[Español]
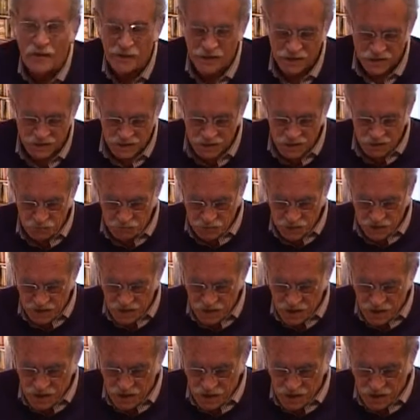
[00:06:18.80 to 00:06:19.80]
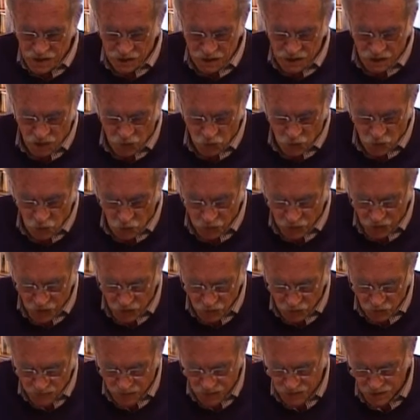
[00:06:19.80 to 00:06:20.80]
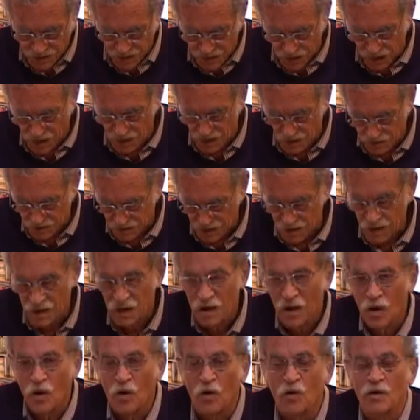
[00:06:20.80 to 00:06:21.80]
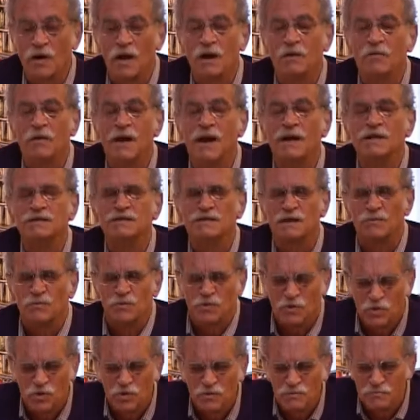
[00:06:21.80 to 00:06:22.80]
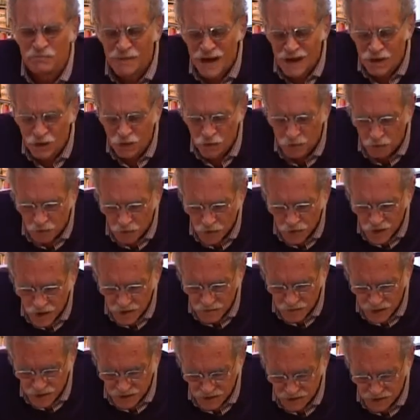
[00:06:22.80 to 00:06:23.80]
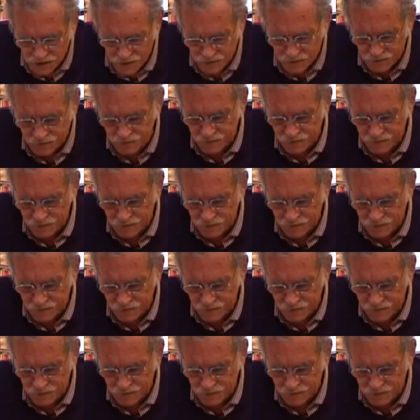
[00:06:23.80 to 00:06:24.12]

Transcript: de chips, y cubre nuestras heridas con el bálsamo de los malos poemas.